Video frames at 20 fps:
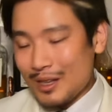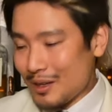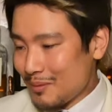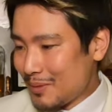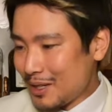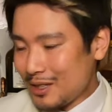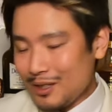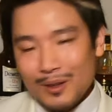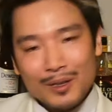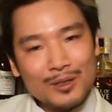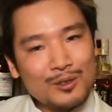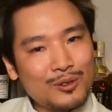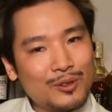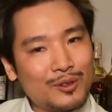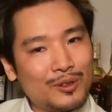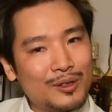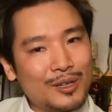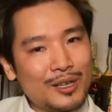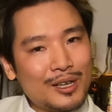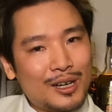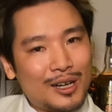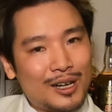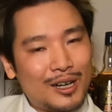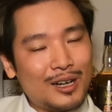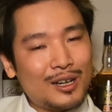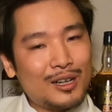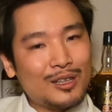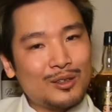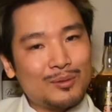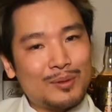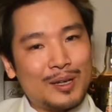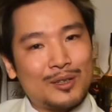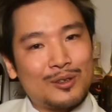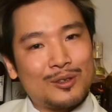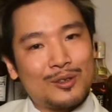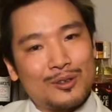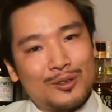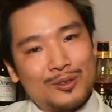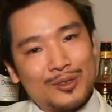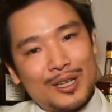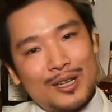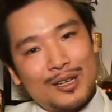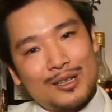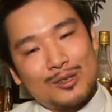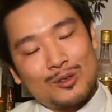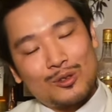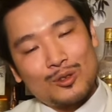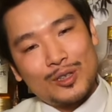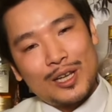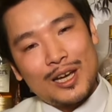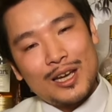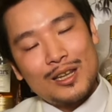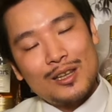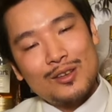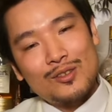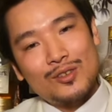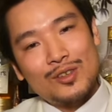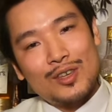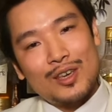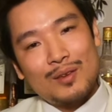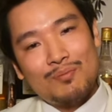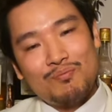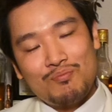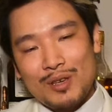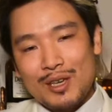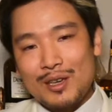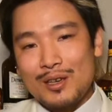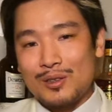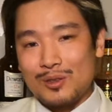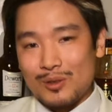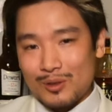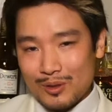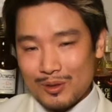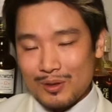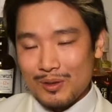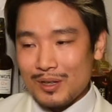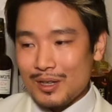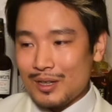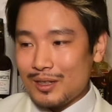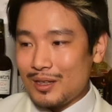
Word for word: またはそのアードマンのようなちょっと内陸系ピート